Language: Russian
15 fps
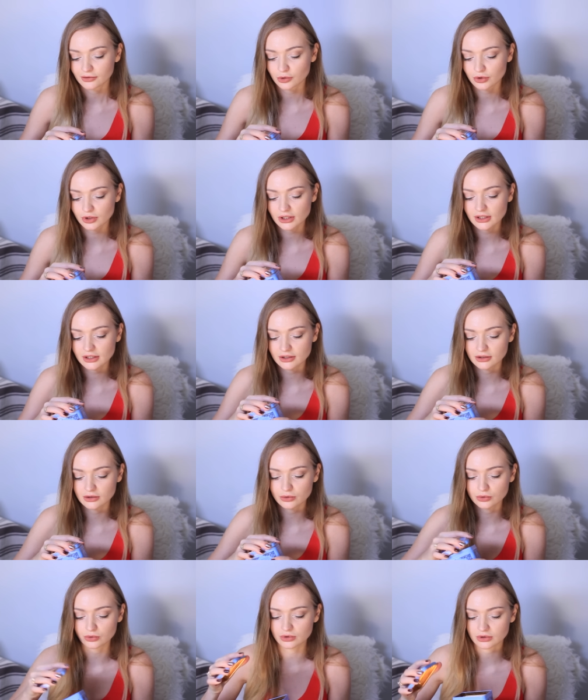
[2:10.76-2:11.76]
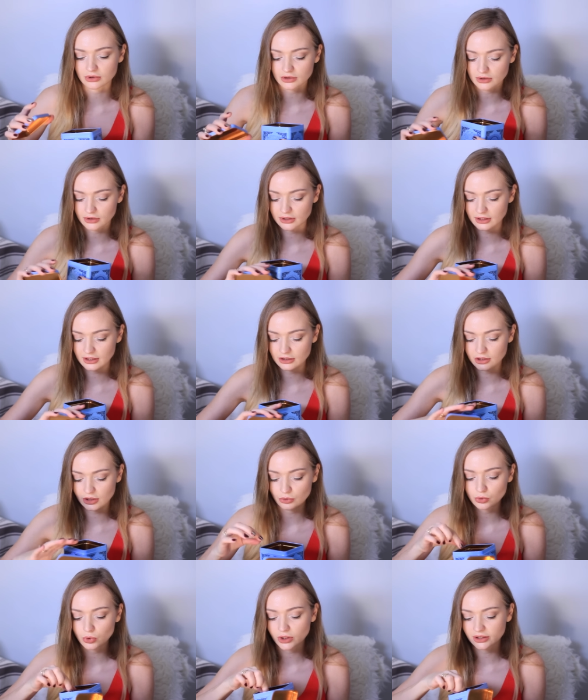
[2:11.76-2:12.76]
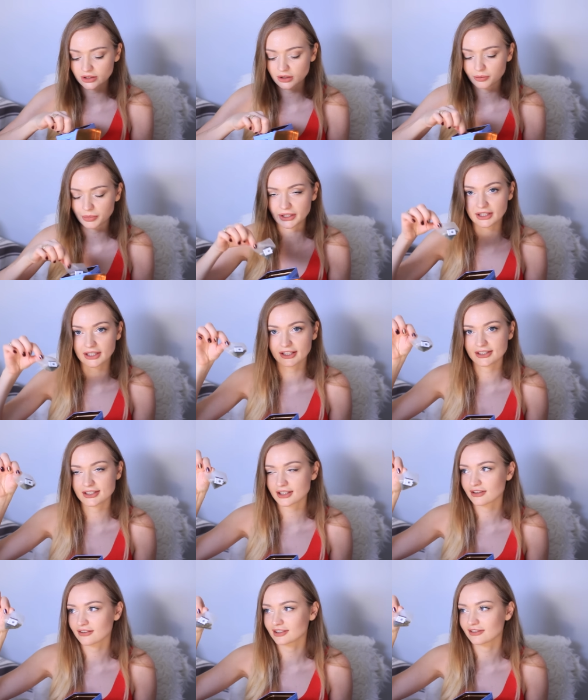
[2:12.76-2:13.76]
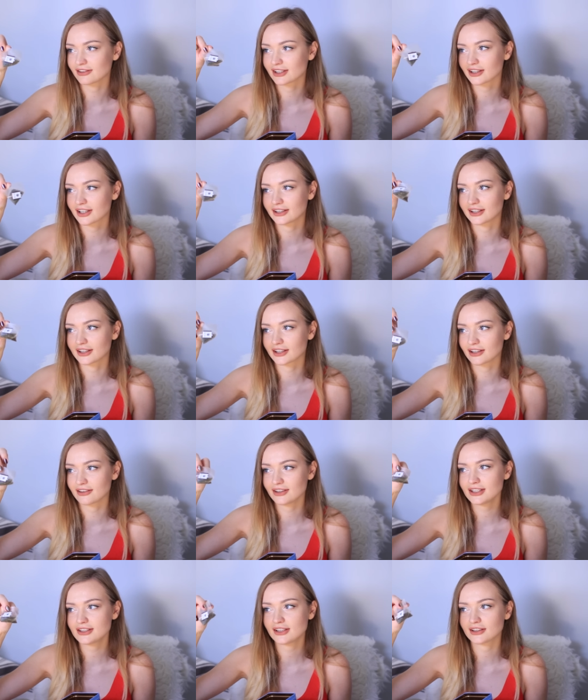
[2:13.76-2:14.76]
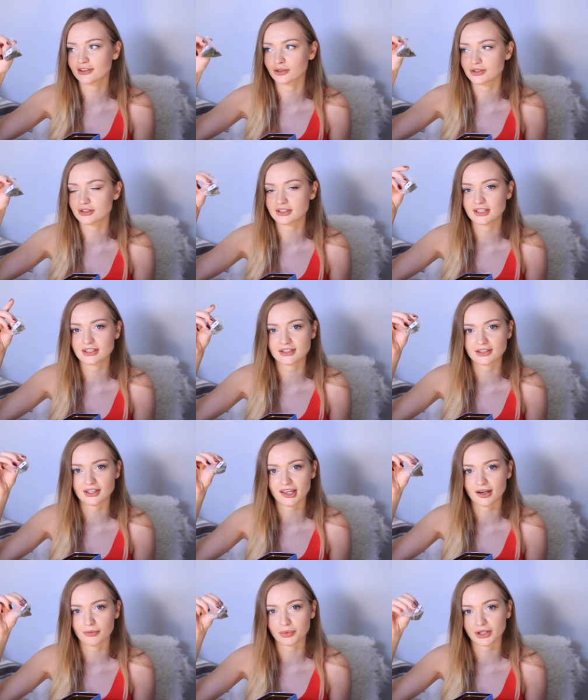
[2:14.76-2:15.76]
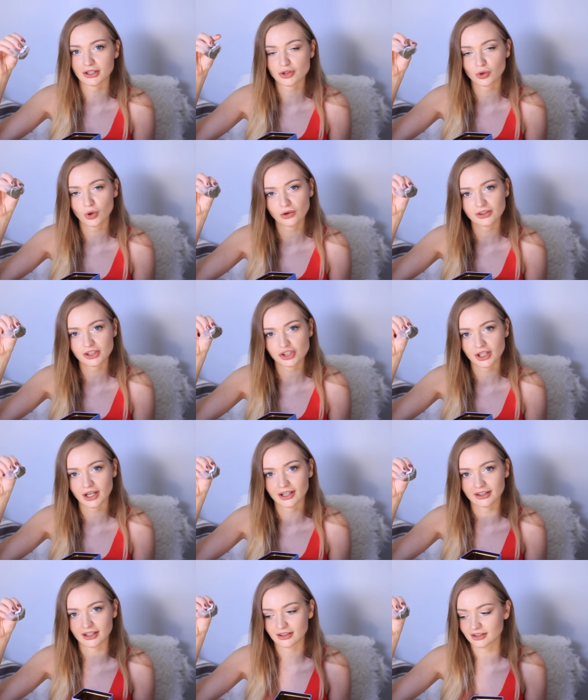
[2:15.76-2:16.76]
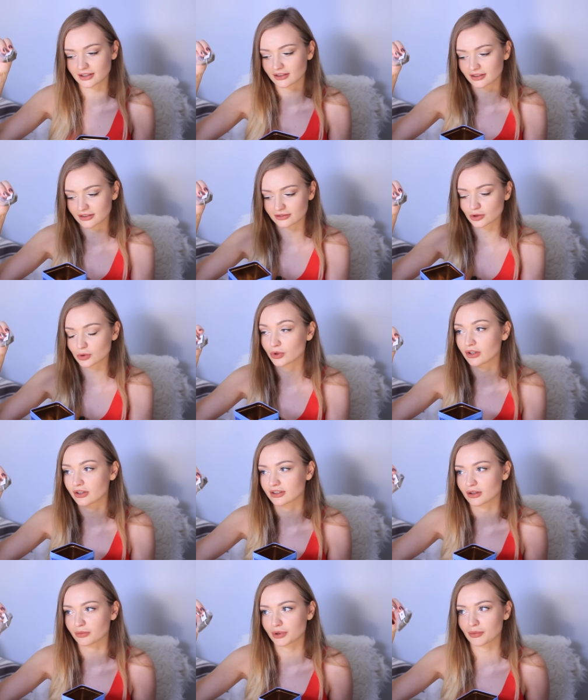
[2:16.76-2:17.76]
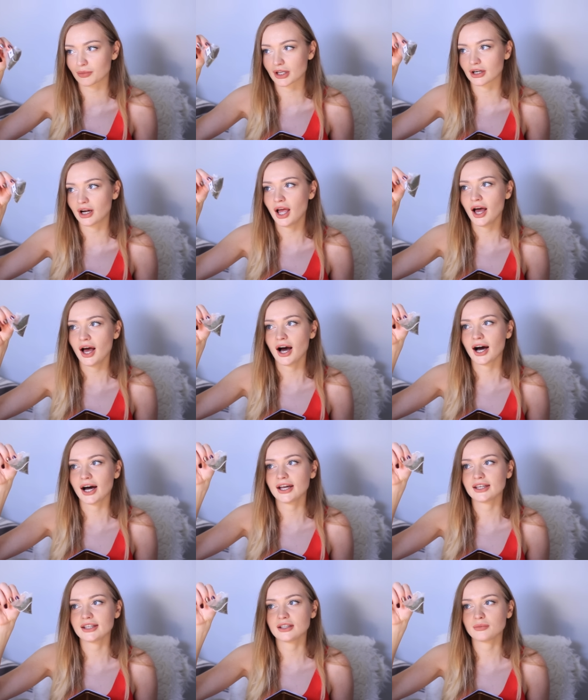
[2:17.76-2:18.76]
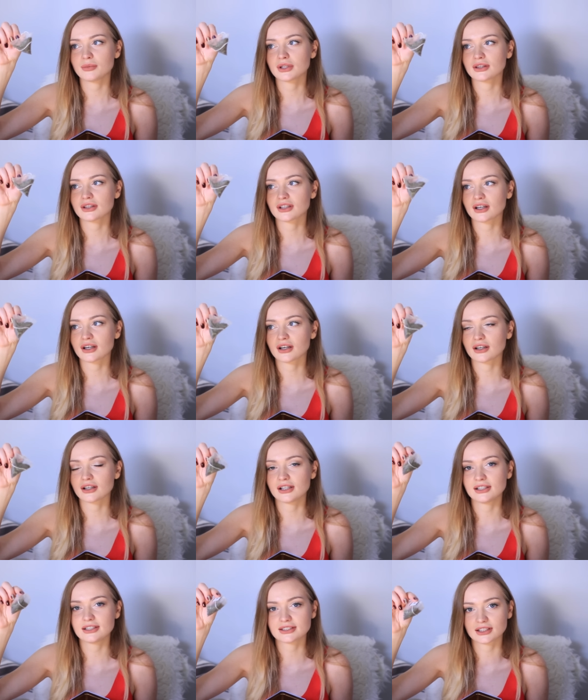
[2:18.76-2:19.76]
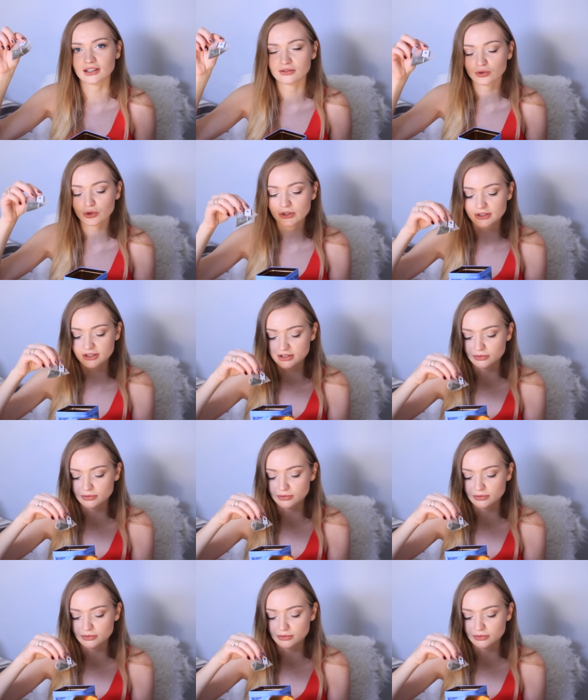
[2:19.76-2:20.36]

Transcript: Внутри идут э, такие треугольные пакетики, вы наверняка такие видели, то есть здесь не порошковый чай, как э, в других, например, а именно листовой